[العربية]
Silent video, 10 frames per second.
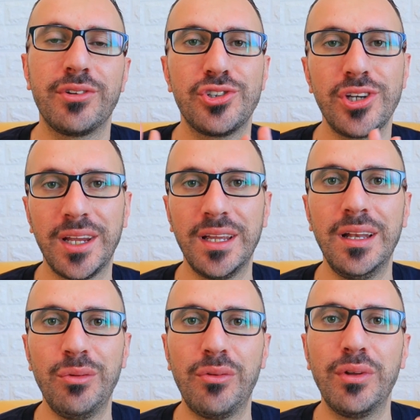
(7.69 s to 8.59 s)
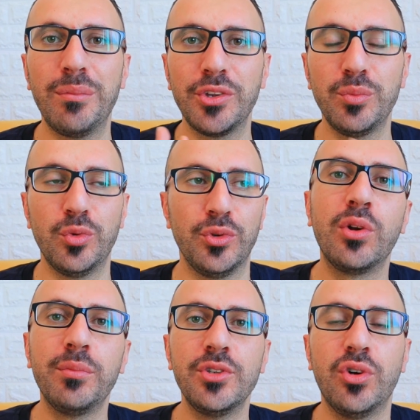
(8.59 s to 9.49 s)
في الشكل وفي المضمون
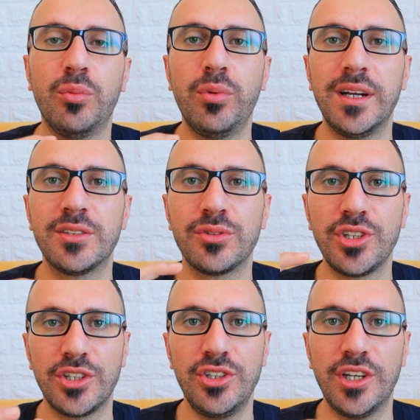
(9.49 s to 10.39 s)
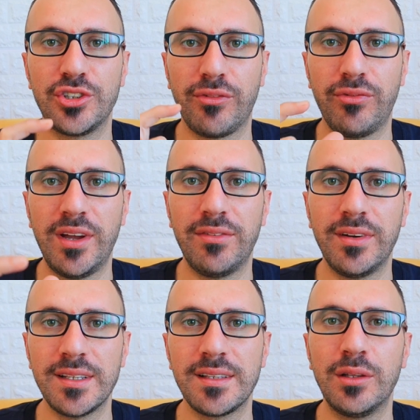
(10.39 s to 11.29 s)
كلهم بيجوا عبوات زجاجية شفافة